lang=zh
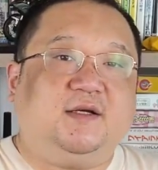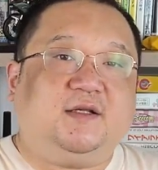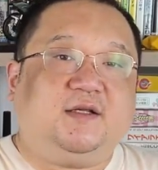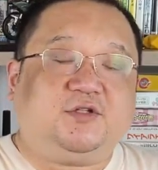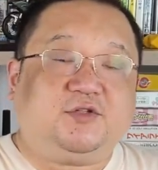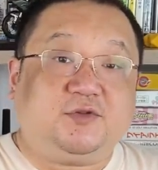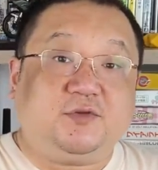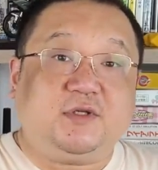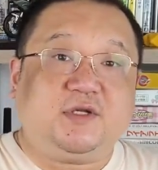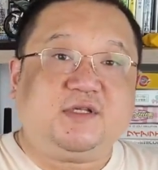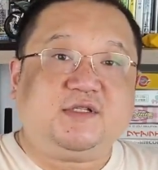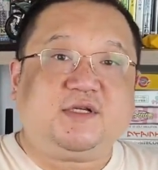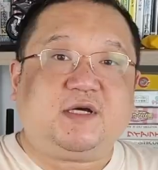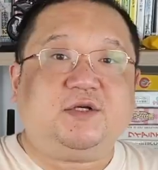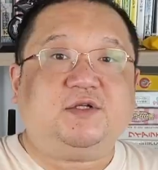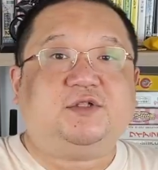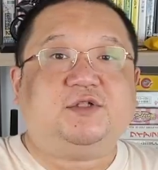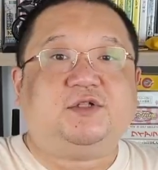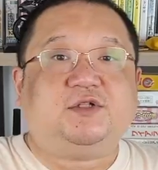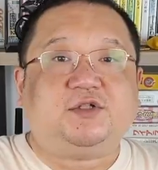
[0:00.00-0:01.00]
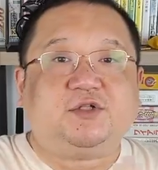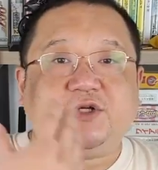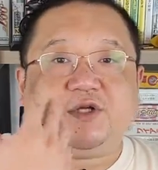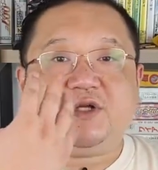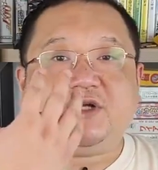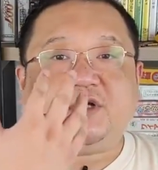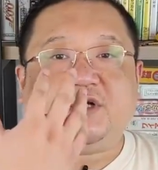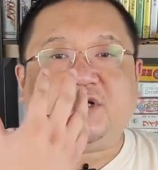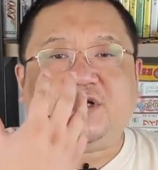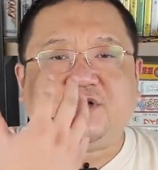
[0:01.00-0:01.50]
那叔能将之是
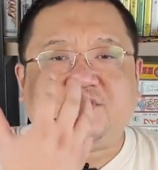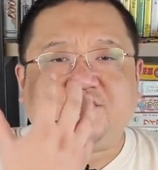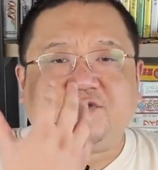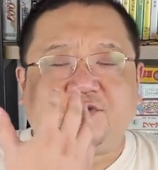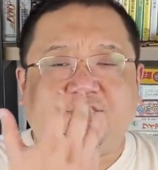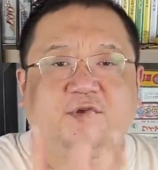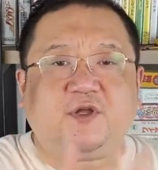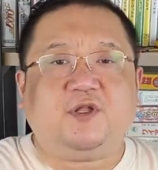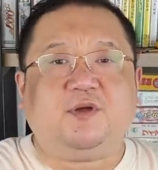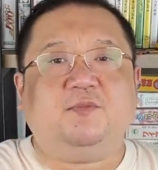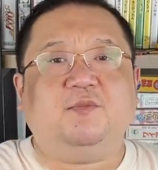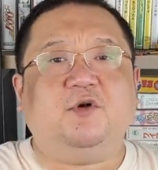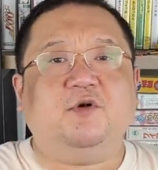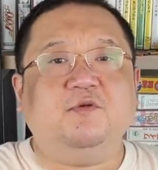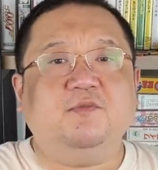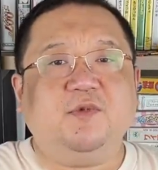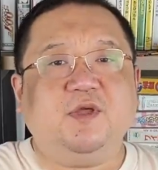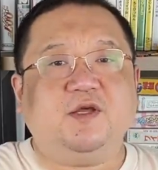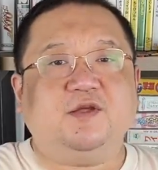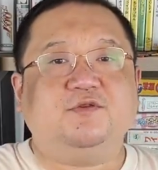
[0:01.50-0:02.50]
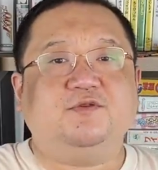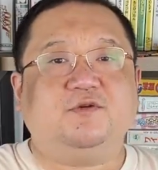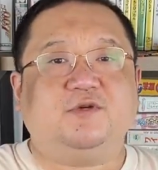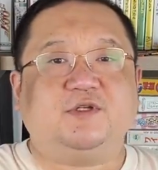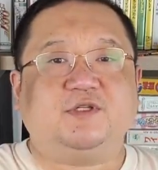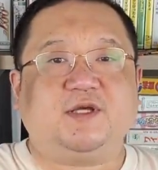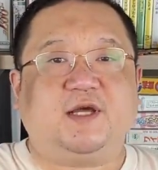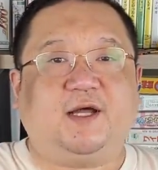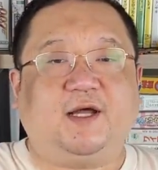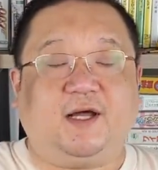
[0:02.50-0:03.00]
一个所谓的蒙面作
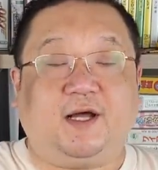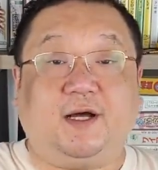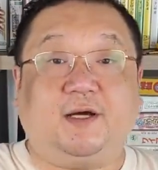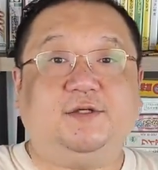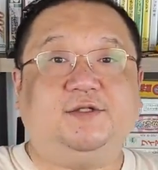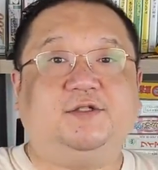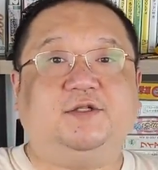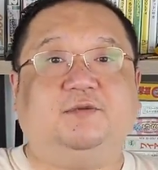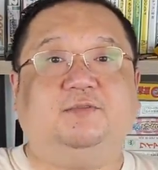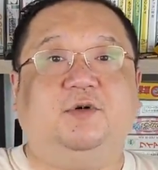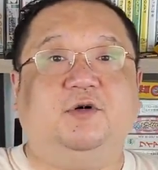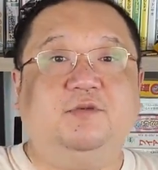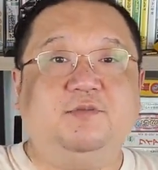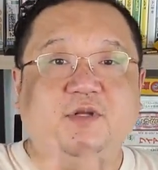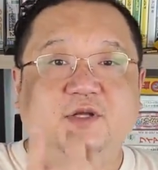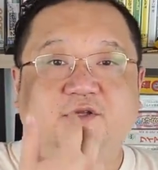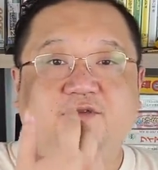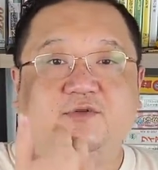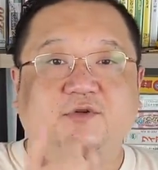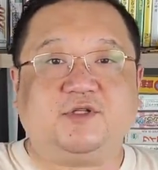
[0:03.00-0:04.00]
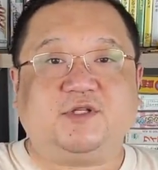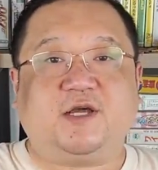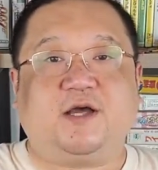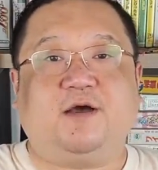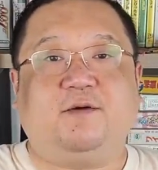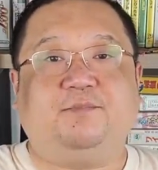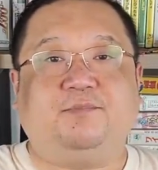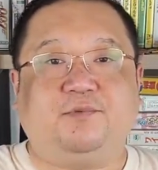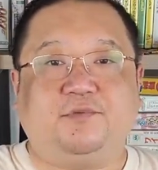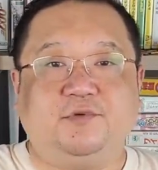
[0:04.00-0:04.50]
家啊，这个蒙面作
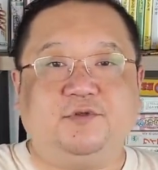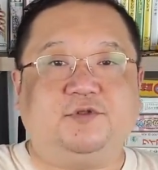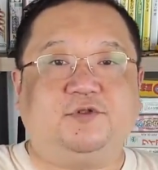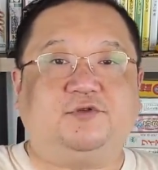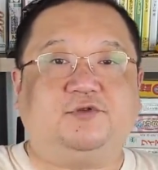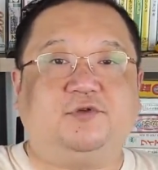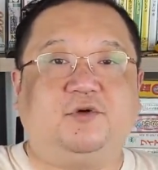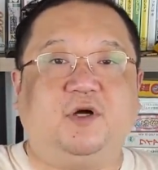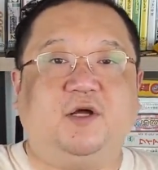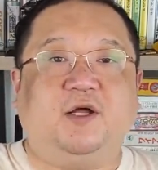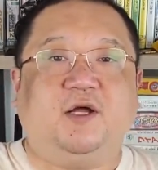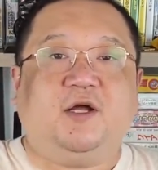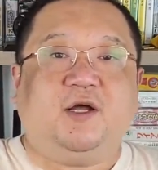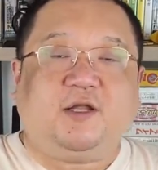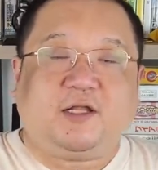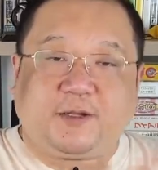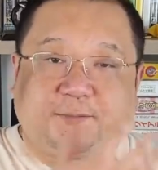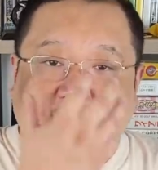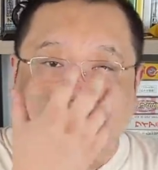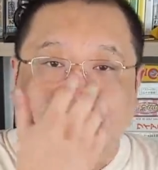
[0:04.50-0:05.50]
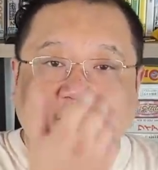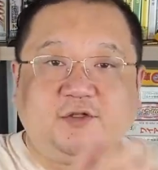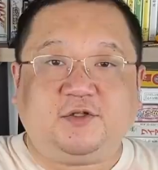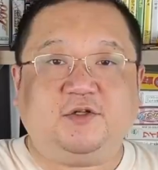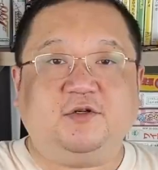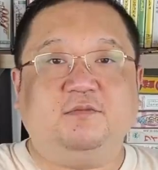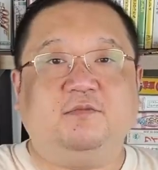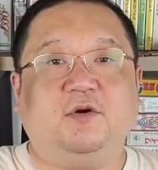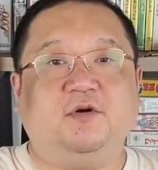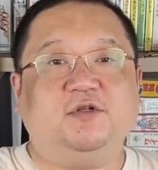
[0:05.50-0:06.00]
家不是说他平
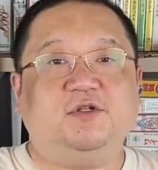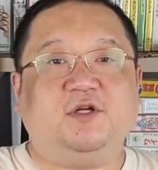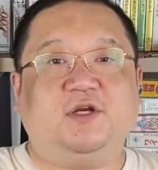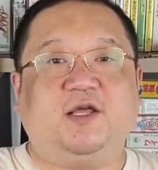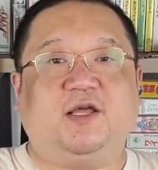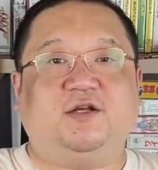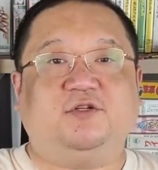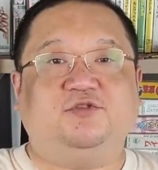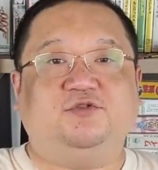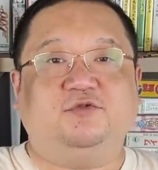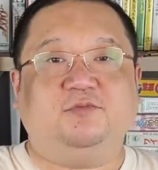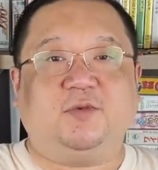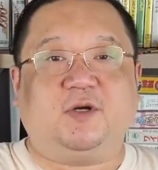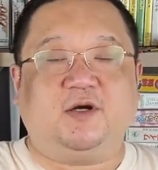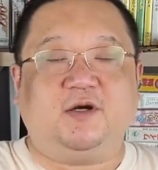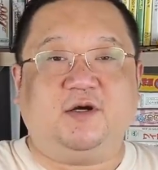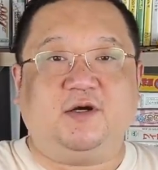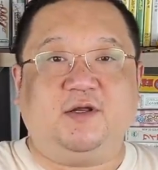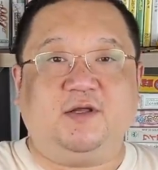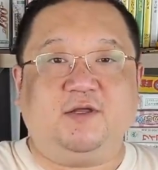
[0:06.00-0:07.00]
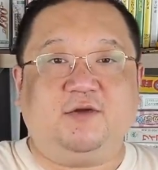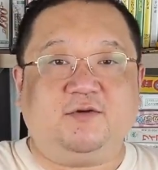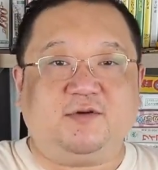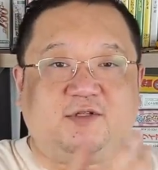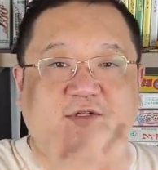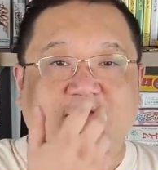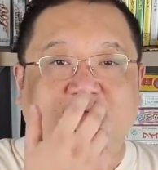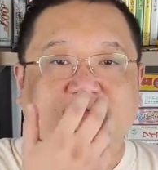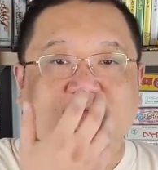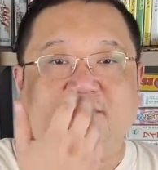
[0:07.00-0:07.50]
时蒙着脸出门哎呦，
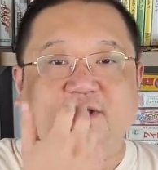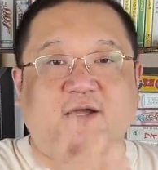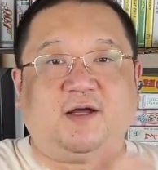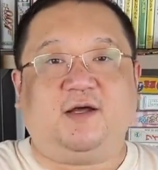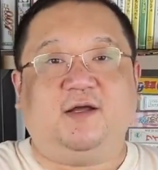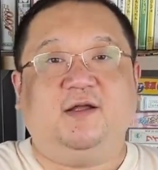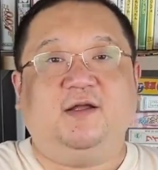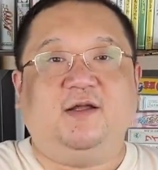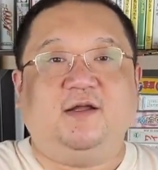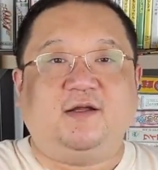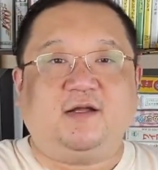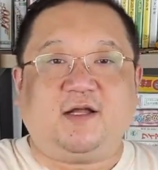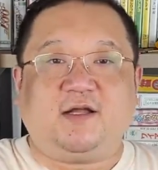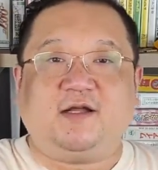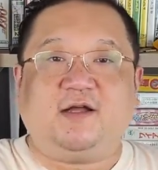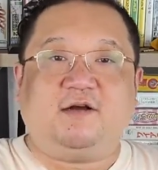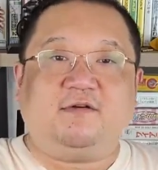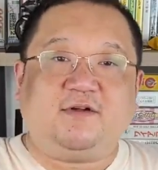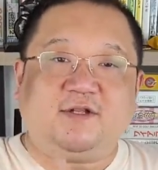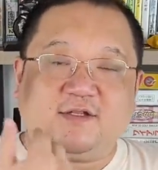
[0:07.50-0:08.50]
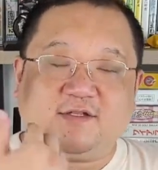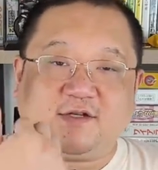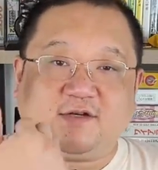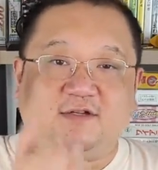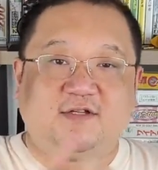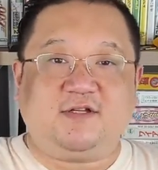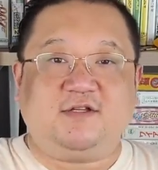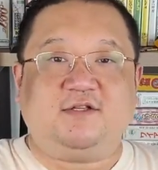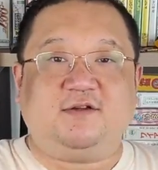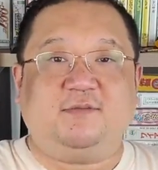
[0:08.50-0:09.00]
小姑娘，看看我的造
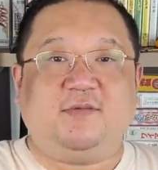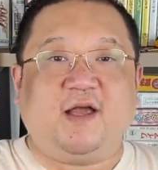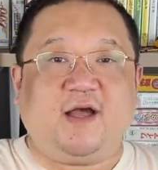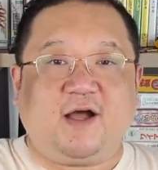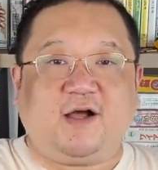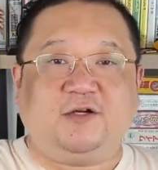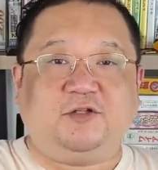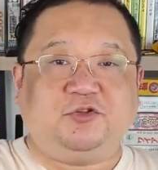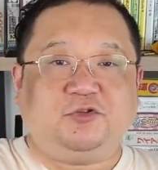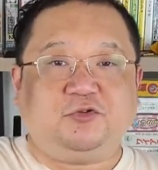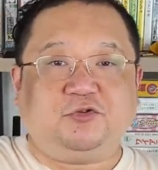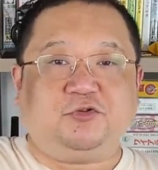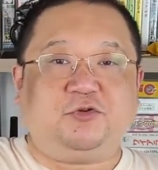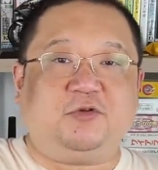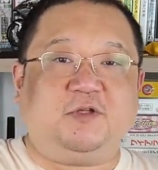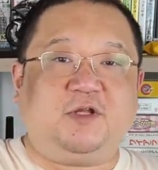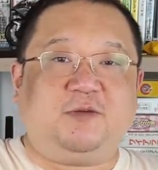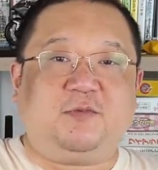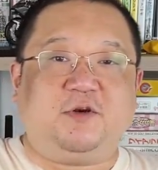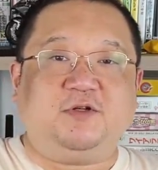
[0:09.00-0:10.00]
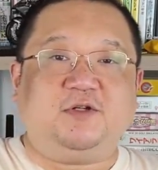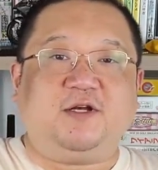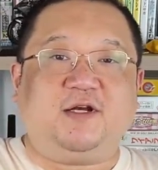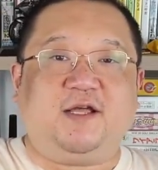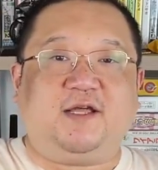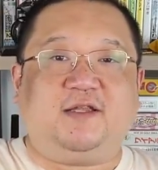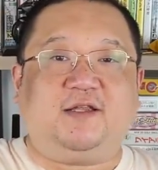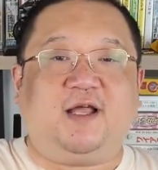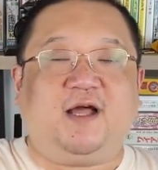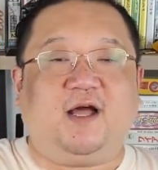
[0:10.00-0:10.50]
型怎么样啊？叔叔，你蒙着
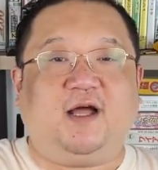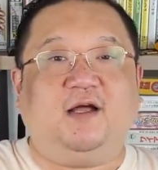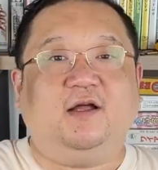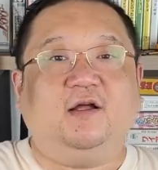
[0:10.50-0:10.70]
脸呢？